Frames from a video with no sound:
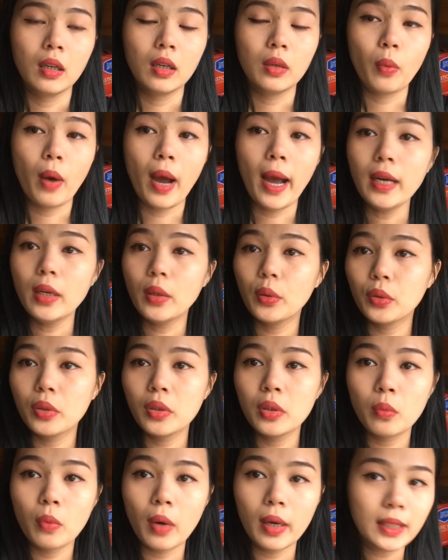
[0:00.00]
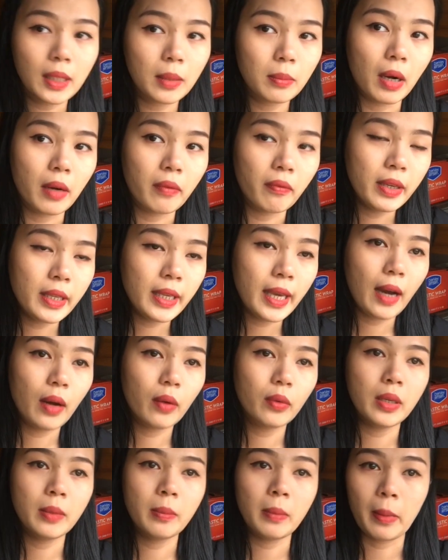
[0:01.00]
quá yêu thương quá thân mật với
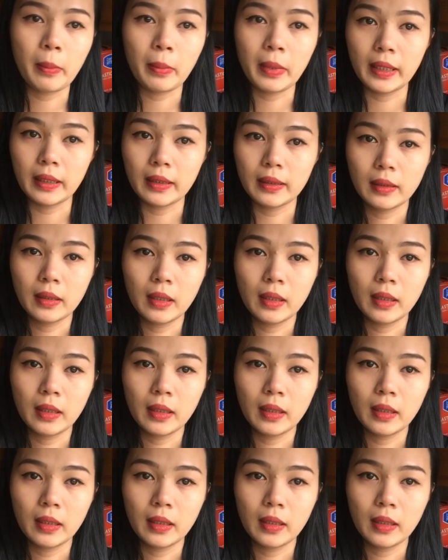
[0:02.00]
nhau nhưng mà mình